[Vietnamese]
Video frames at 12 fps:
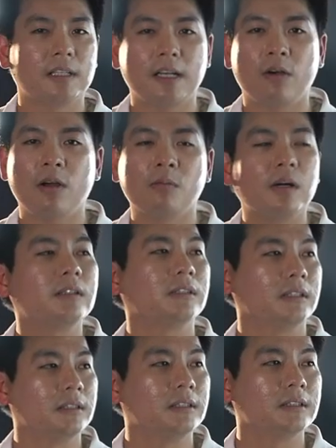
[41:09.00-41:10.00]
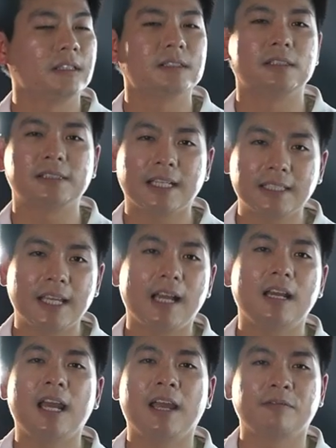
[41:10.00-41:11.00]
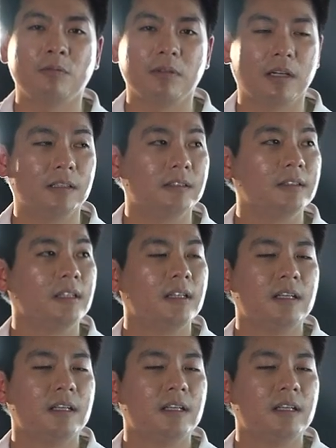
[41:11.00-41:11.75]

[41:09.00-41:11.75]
đấu không ấn tượng, nhưng sự chắc chắn hàng phòng ngự